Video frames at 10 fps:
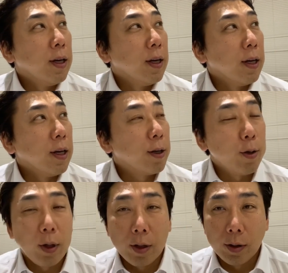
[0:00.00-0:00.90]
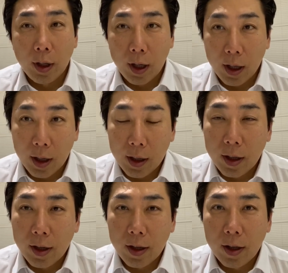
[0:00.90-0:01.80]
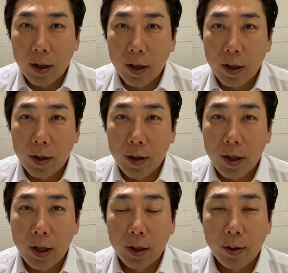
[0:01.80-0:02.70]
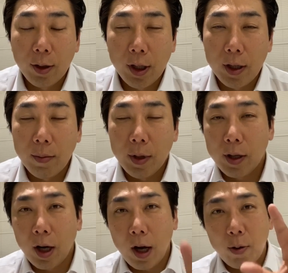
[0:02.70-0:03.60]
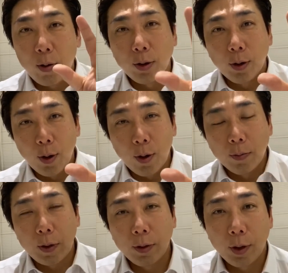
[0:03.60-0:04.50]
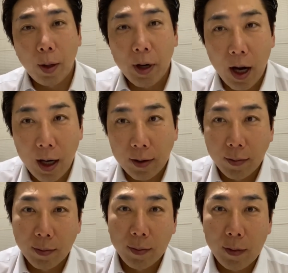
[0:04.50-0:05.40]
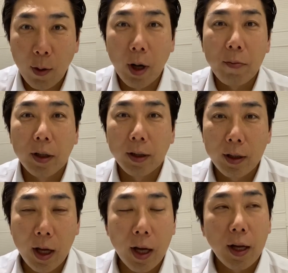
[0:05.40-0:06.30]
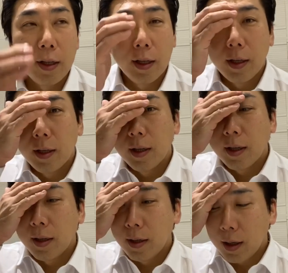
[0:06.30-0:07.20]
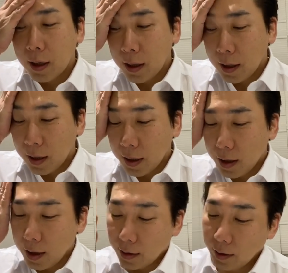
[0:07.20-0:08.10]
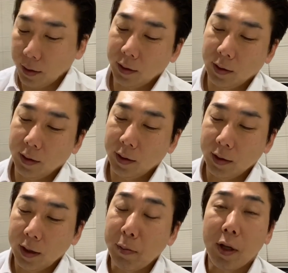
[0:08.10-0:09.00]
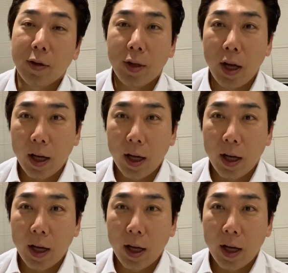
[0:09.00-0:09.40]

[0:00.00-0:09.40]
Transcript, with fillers: え今日はですね、えー、DSD3 日間コースの、まあ、2日目が終わりまして、で、今ですね、